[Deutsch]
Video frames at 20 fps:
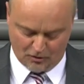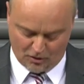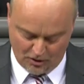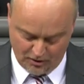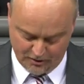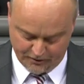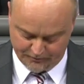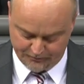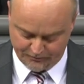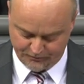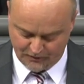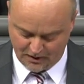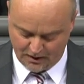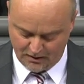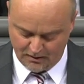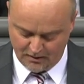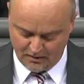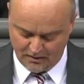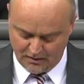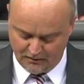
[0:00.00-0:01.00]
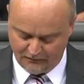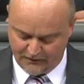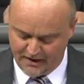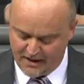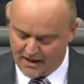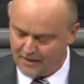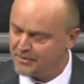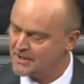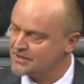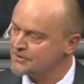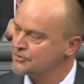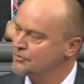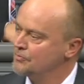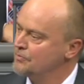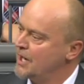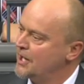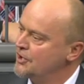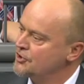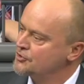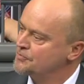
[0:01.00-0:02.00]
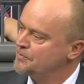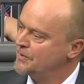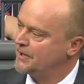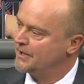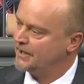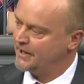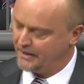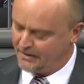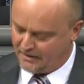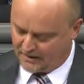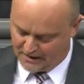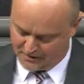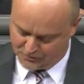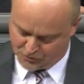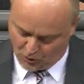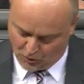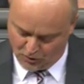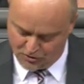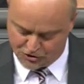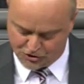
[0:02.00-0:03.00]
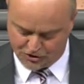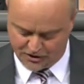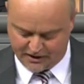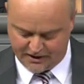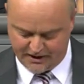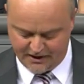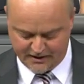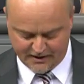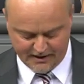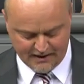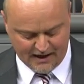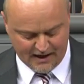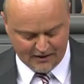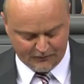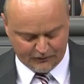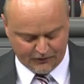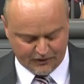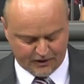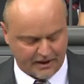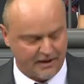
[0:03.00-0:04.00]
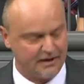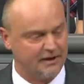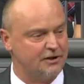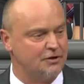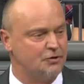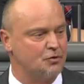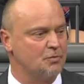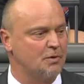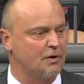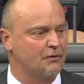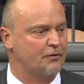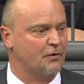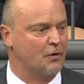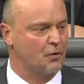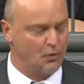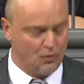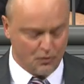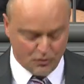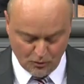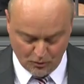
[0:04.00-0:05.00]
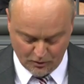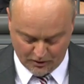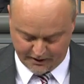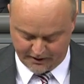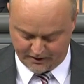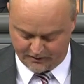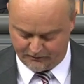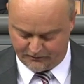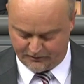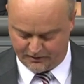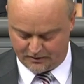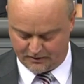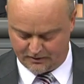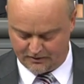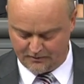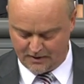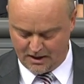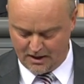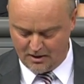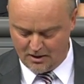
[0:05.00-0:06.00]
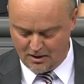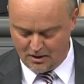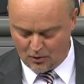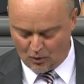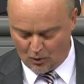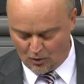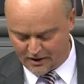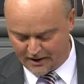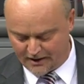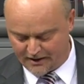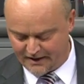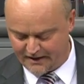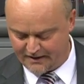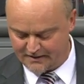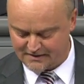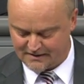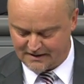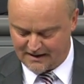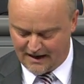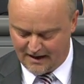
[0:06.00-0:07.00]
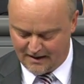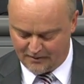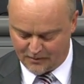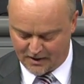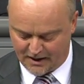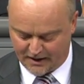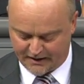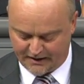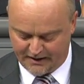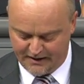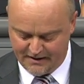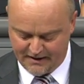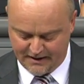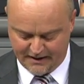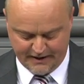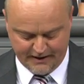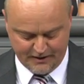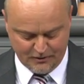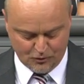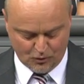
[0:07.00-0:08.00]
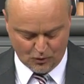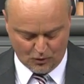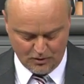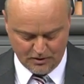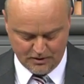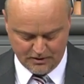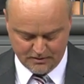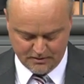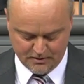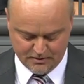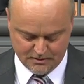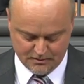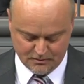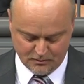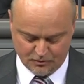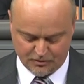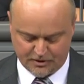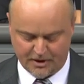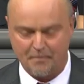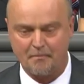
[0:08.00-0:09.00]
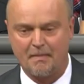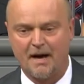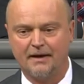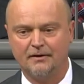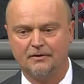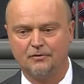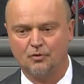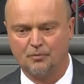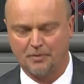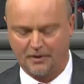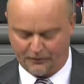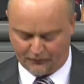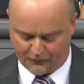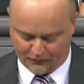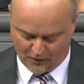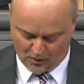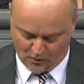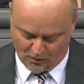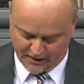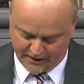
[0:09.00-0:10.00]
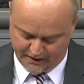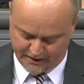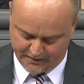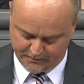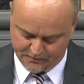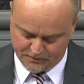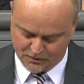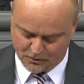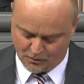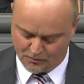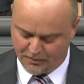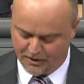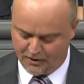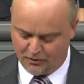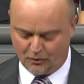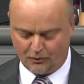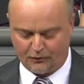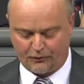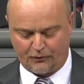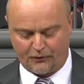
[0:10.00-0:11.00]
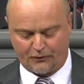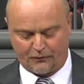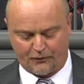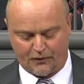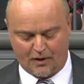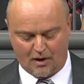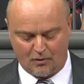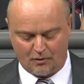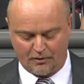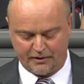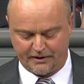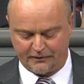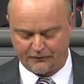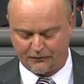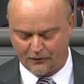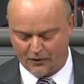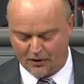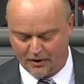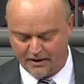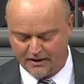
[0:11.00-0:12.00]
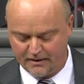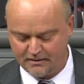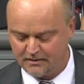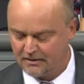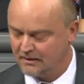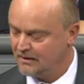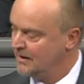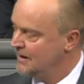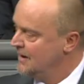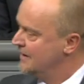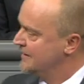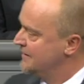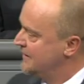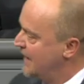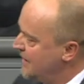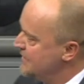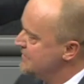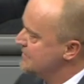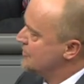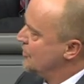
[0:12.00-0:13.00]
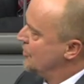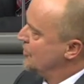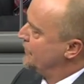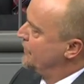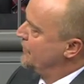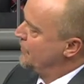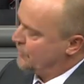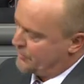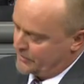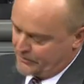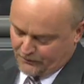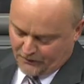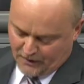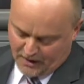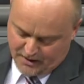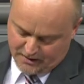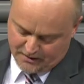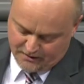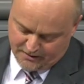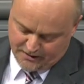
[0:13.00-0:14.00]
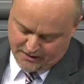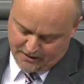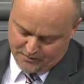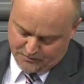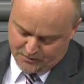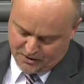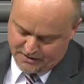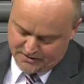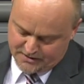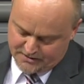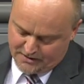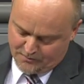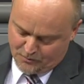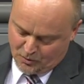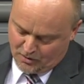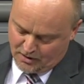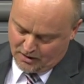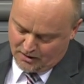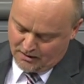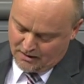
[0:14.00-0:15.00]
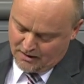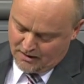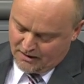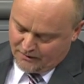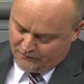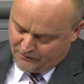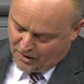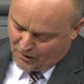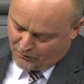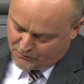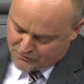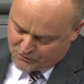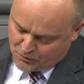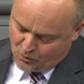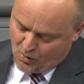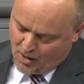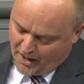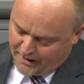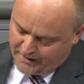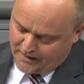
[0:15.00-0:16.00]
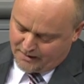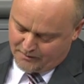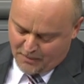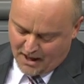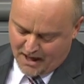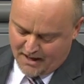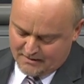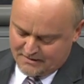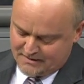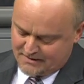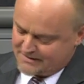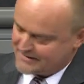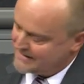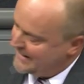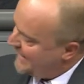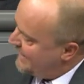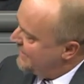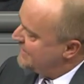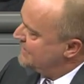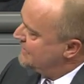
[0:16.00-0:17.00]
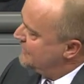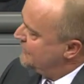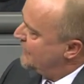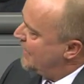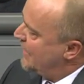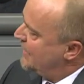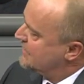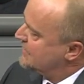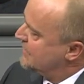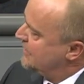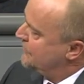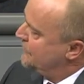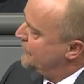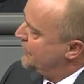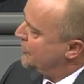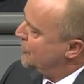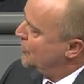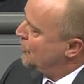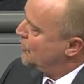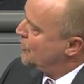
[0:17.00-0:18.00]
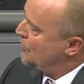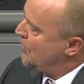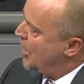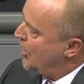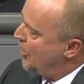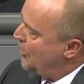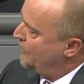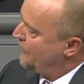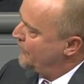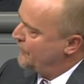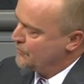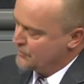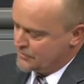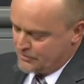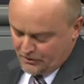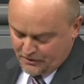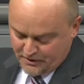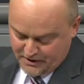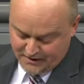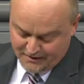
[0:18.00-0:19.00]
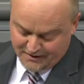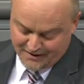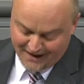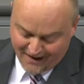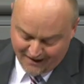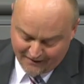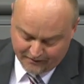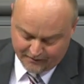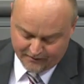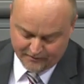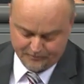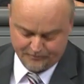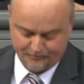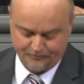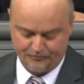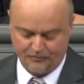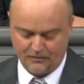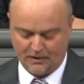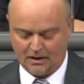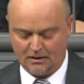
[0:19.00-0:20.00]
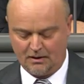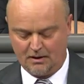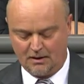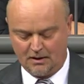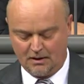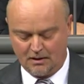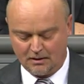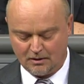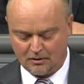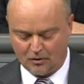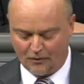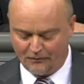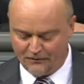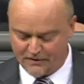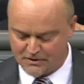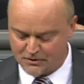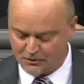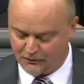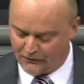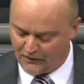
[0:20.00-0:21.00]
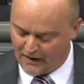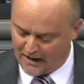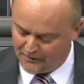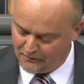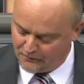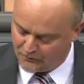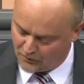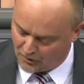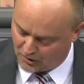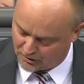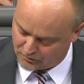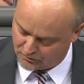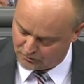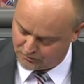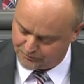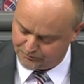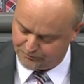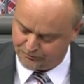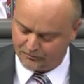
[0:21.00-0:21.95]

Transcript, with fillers: Rolle. Wenn aber zum Beispiel die katholische Kirche in Afrika nicht über Verhütung reden will oder der Islam, der Kinderehen duldet und den Mann über die Frau erhebt und Bildung für Frauen nicht fördert, dann sollten wir uns fragen, Herr Minister Müller, wie auf so einer Basis echte Weiterentwicklung überhaupt funktionieren kann. Kommen wir zur Verantwortung.